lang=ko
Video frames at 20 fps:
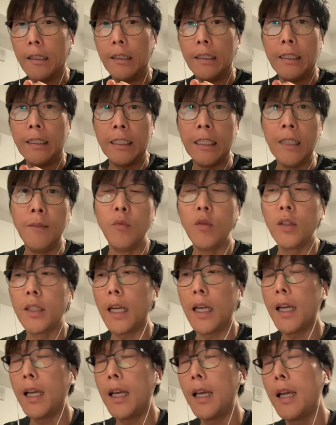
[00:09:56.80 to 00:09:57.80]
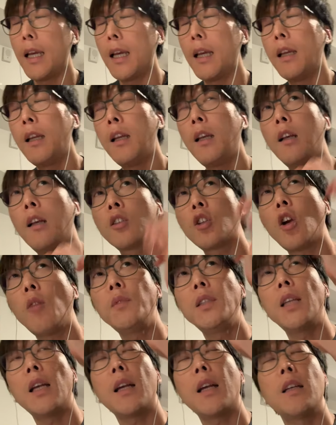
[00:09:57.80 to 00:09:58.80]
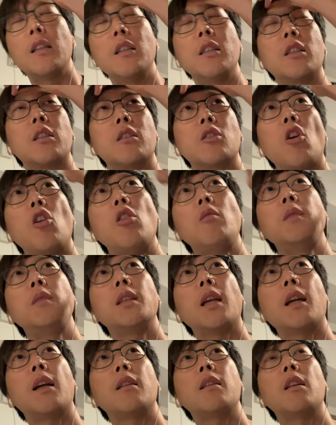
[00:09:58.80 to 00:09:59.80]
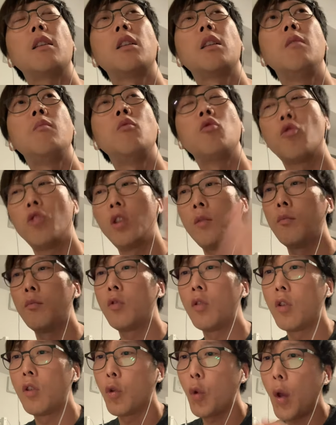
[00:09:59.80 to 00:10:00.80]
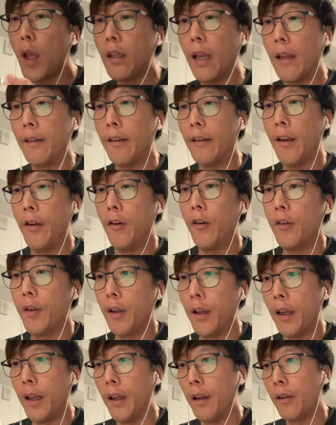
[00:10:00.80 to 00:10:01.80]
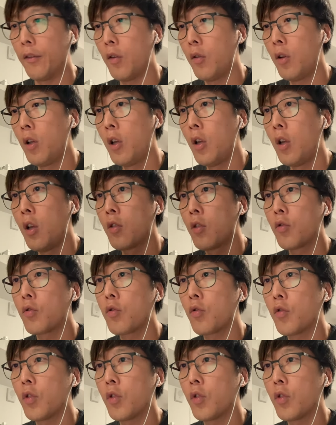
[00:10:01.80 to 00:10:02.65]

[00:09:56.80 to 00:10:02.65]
질문자 처음 시작하는 처음 시작할 때 질문 주신 분들이 꽤 되세요. 예, 그래서 쭉쭉쭉